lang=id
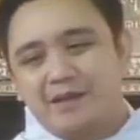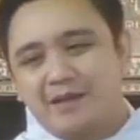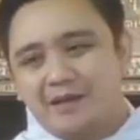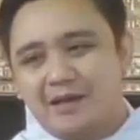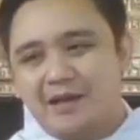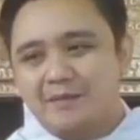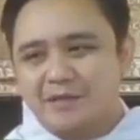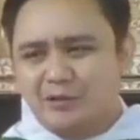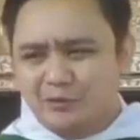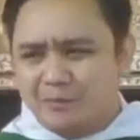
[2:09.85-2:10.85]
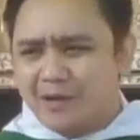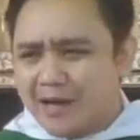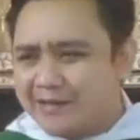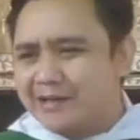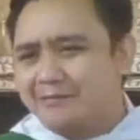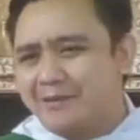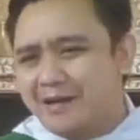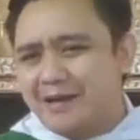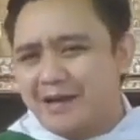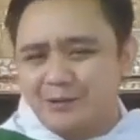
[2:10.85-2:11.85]
dalam satu pekan yang mereka
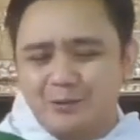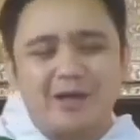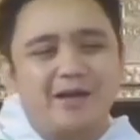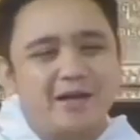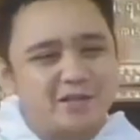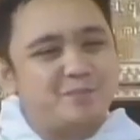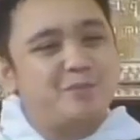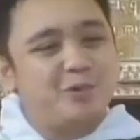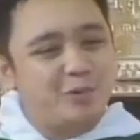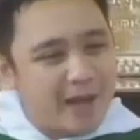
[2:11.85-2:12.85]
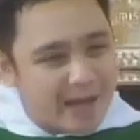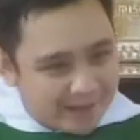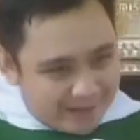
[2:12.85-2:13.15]
itu ada sepuluh hari.